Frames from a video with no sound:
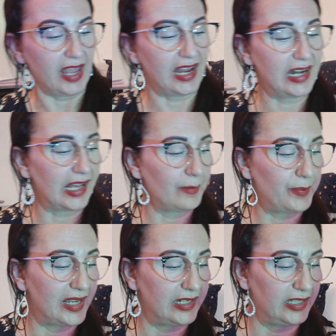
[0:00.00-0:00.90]
Elle
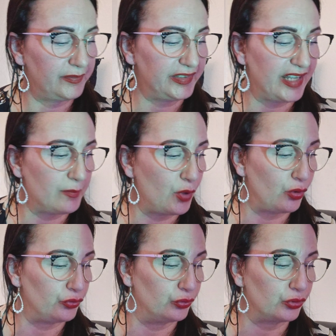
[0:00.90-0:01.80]
rappelle
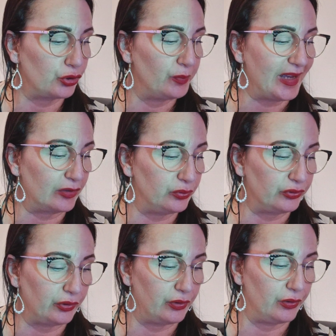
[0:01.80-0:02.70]
évidemment, donc, bah
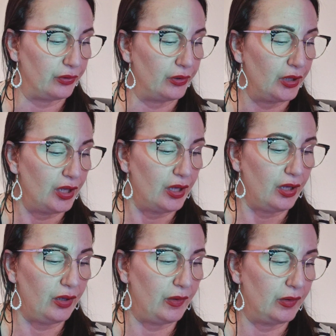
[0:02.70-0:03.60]
écoute, euh,
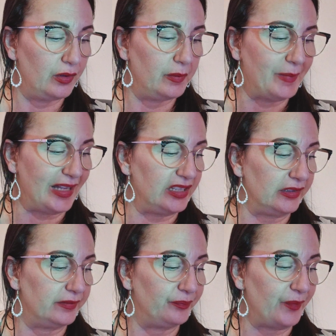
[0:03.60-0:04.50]
euh, bah,
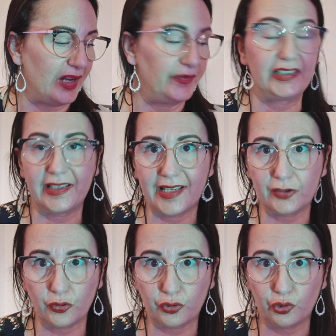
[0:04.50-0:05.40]
elle fait très
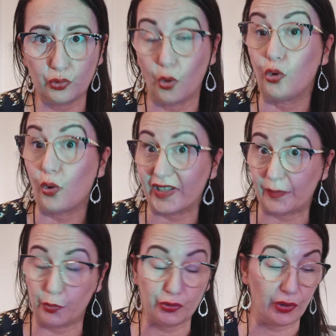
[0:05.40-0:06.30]
attention aux
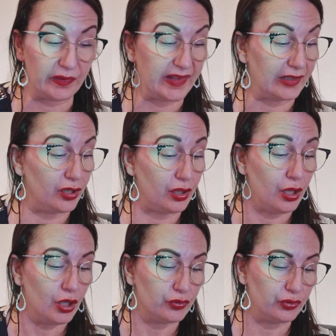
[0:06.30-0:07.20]
correspondances, d'accord
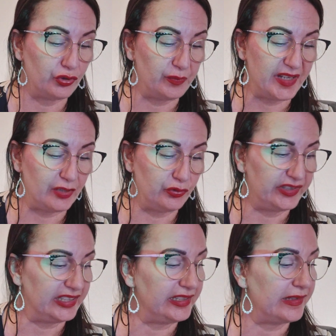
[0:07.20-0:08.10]
Donc de bien
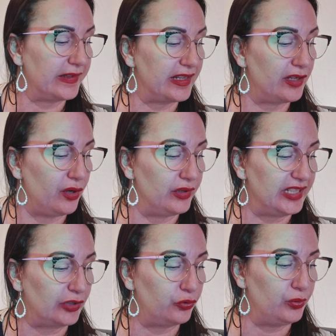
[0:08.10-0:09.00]
utiliser euh,
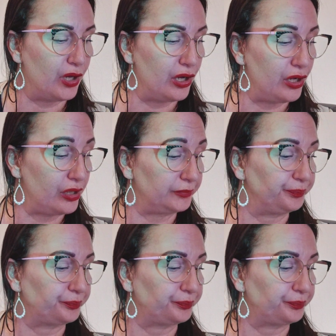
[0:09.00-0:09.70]
les couleurs